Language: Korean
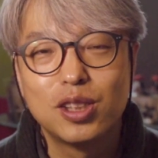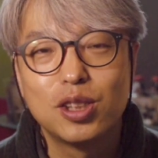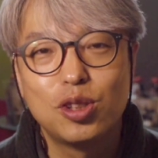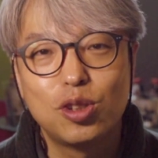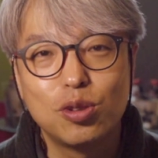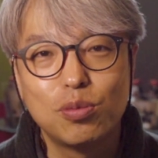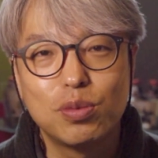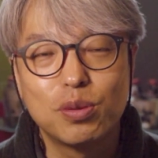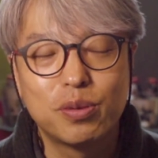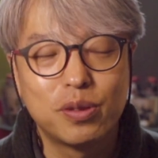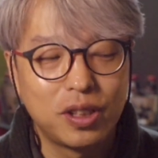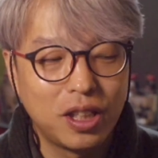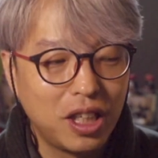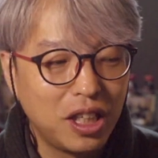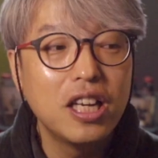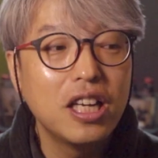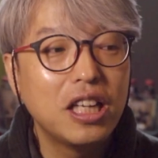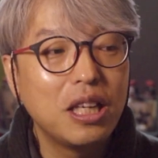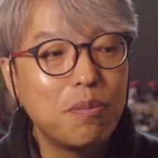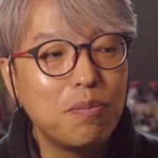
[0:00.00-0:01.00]
쉬운 부분,
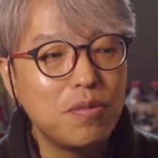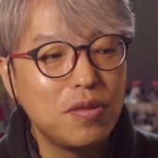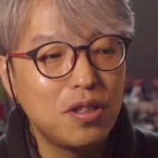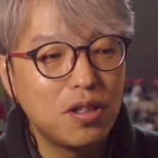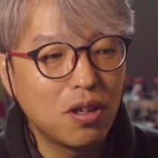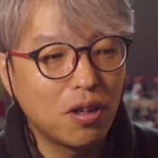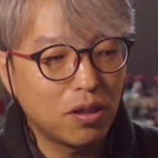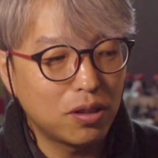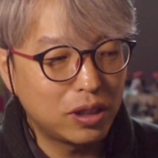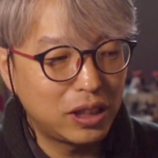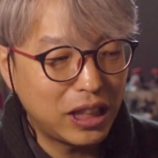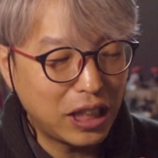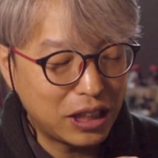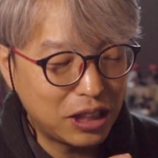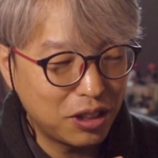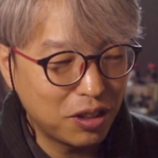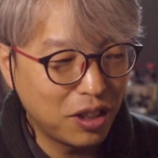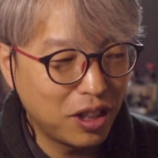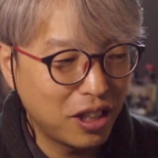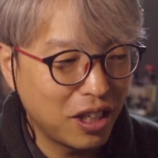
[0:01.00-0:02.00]
입력
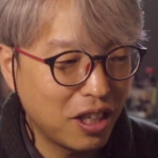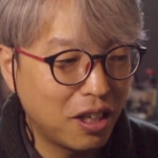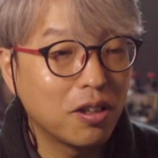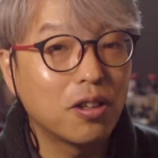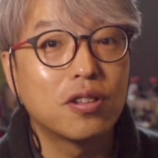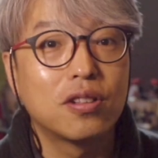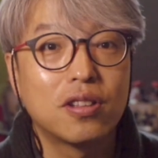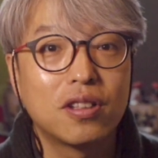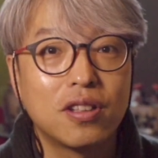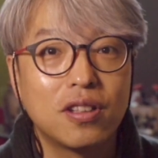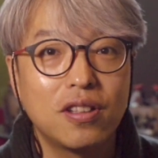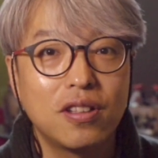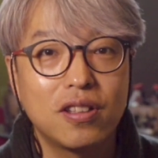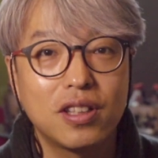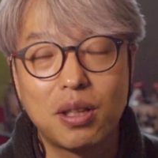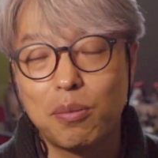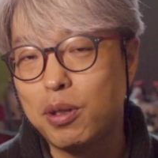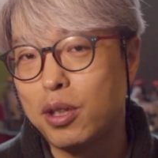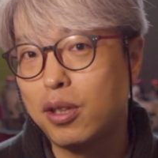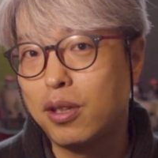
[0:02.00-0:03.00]
섹션에 대한 것들,
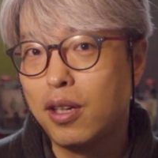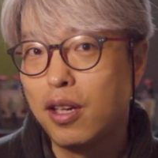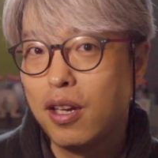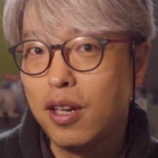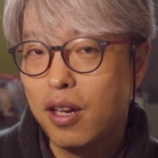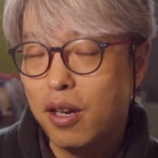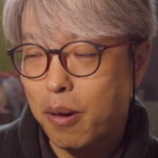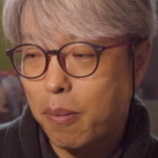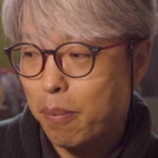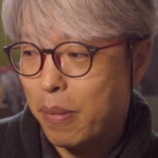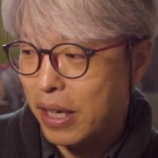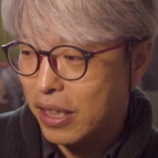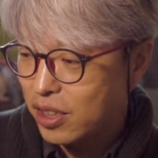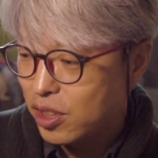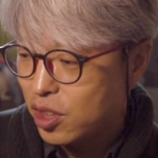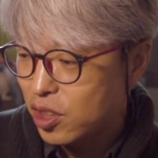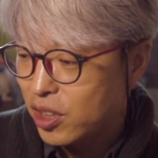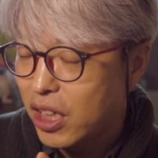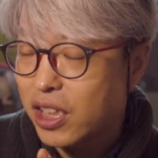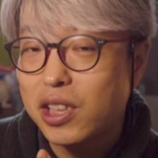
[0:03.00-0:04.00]
그다음에
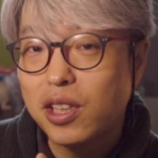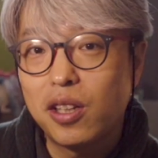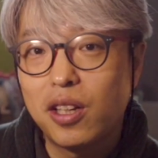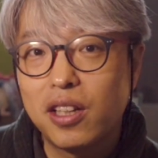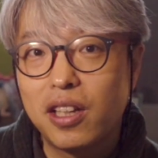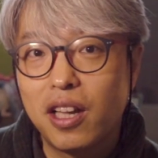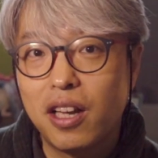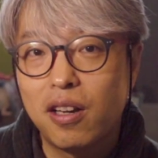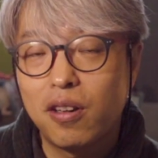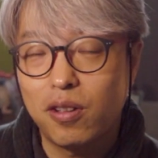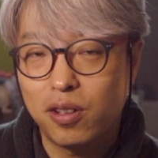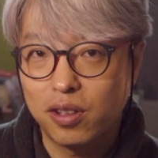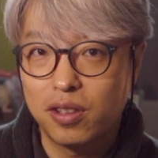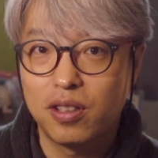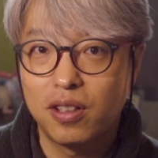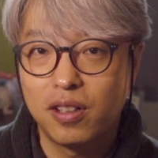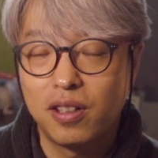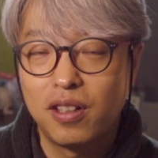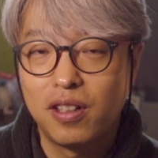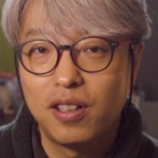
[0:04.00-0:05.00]
마스터 섹션에 대한
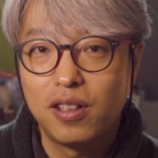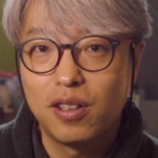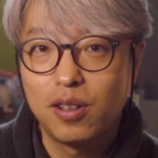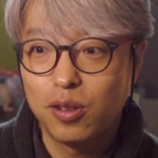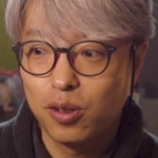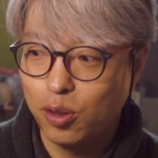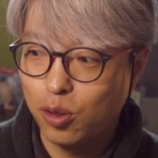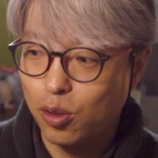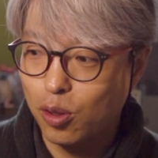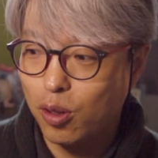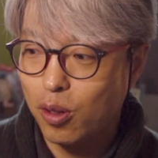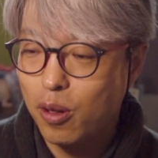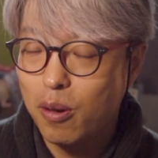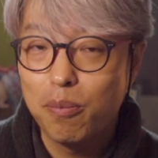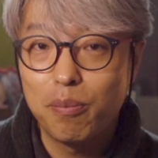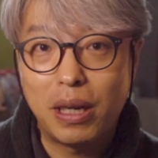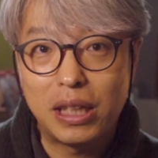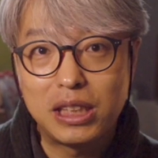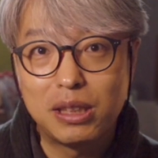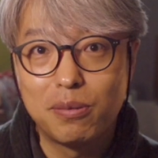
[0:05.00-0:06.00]
것들, 그리고
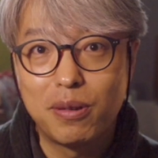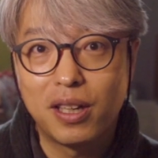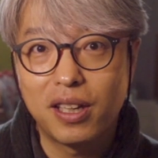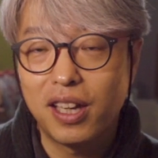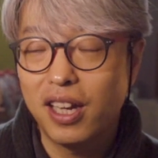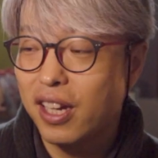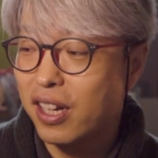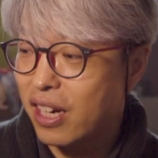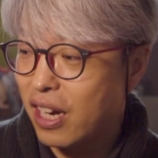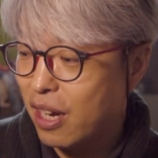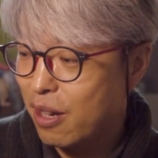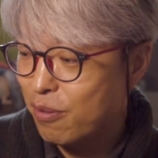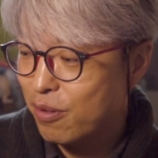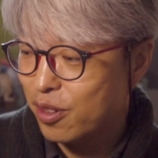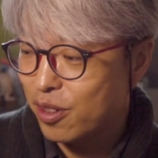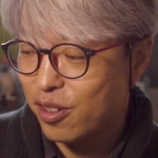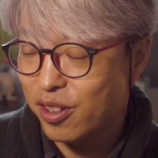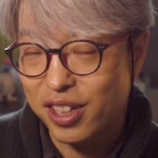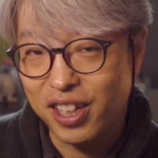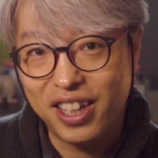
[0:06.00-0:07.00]
마지막에
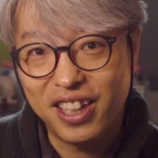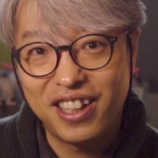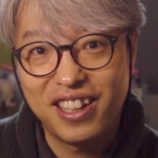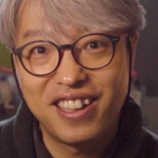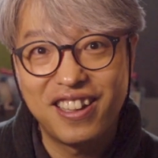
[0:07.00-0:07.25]
라이브러리,